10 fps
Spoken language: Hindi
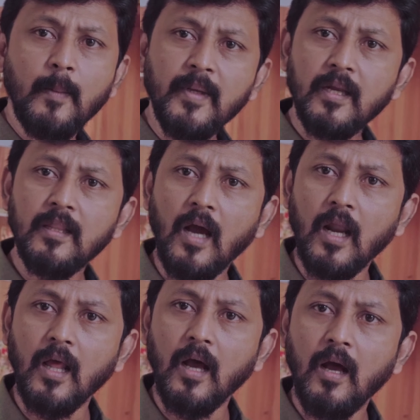खाना बनाने
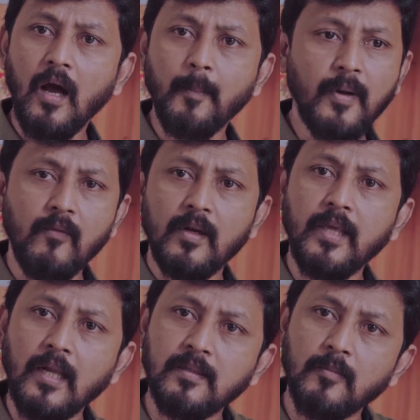के लिए तो उसे
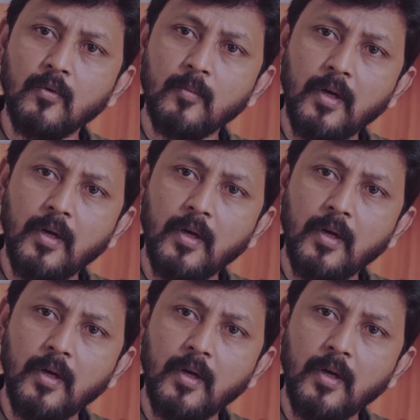पगार कौन